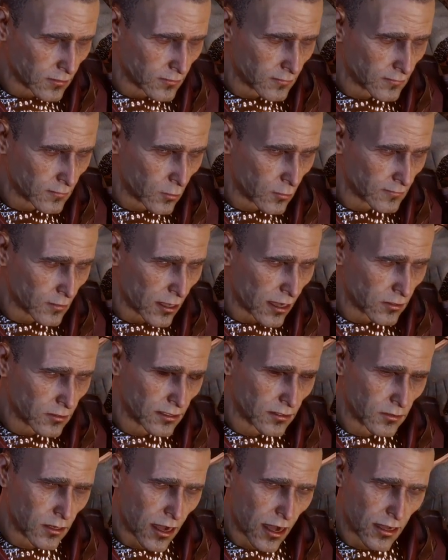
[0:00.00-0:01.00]
Vous voulez dire
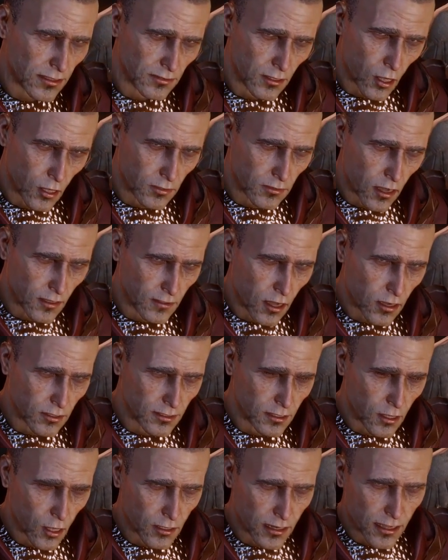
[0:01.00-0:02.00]
que le sort a
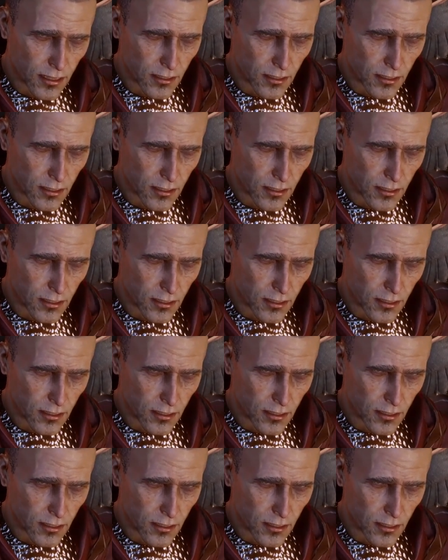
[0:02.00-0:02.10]
fonctionné